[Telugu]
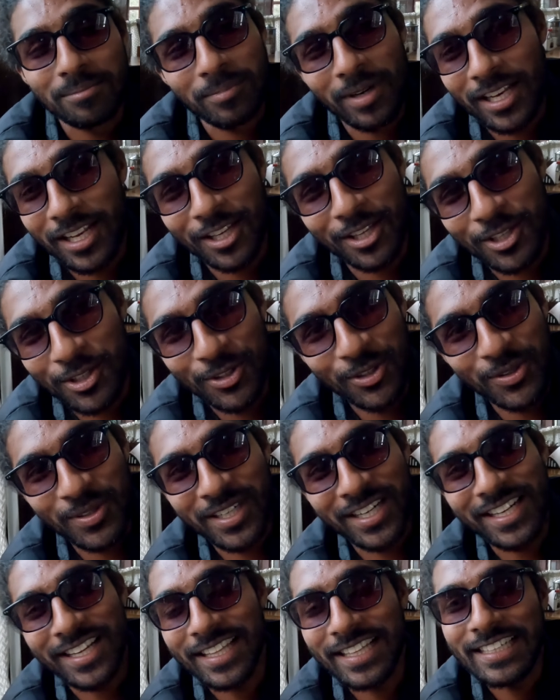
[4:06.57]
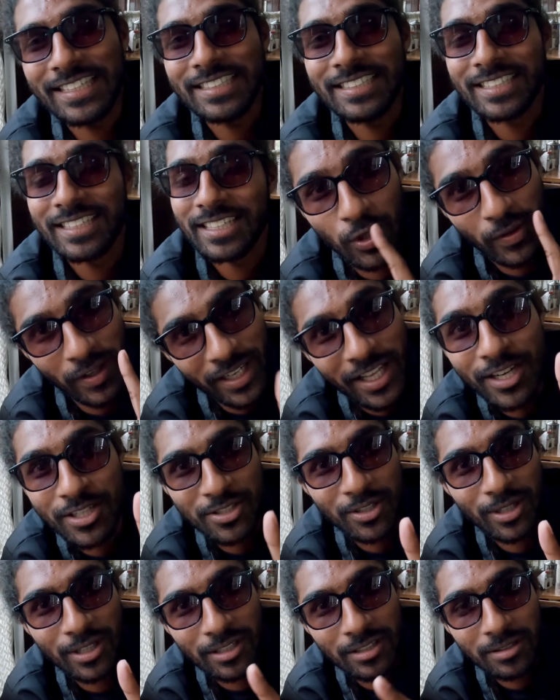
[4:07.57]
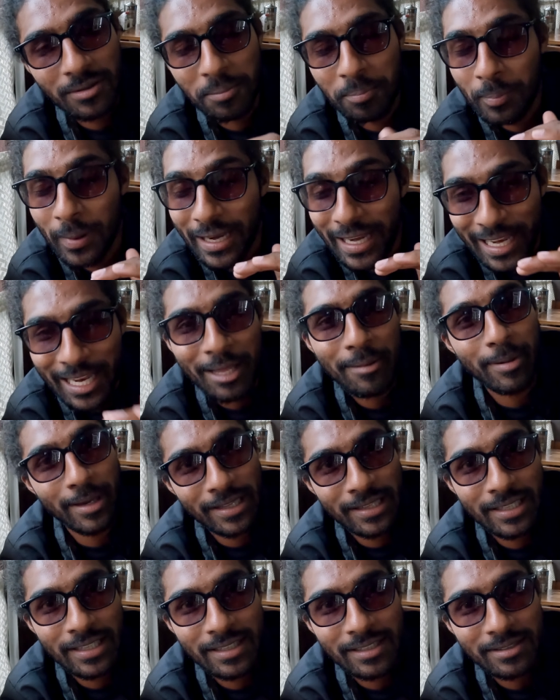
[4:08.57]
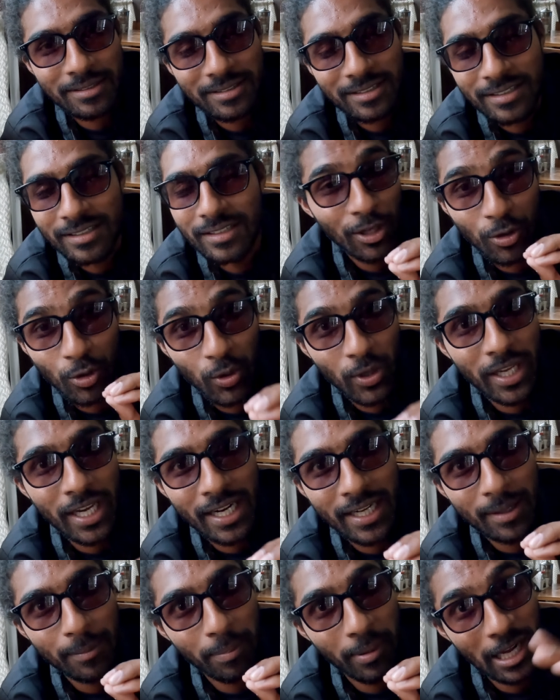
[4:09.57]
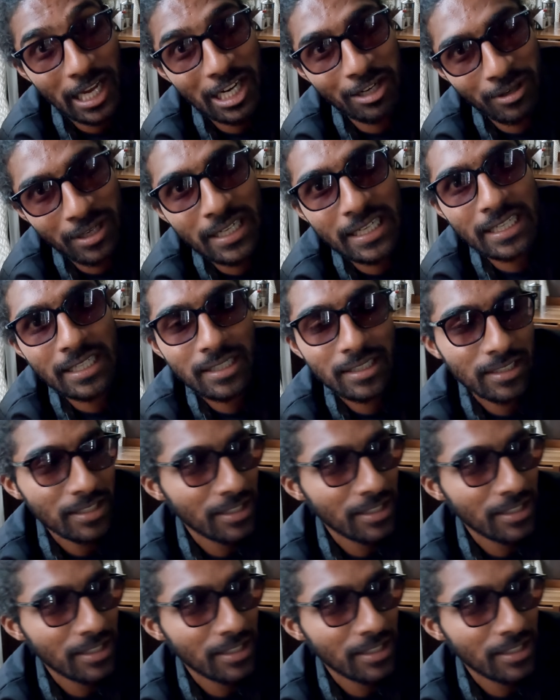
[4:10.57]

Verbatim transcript: భలే క్యూట్గా ఉన్నాను కదా ట్వంటీ వన్ ఇయర్స్ ఓల్డ్ పెళ్ళి అయిపోయింది తన కుకింగ్ అంటే ప్రాణం అంట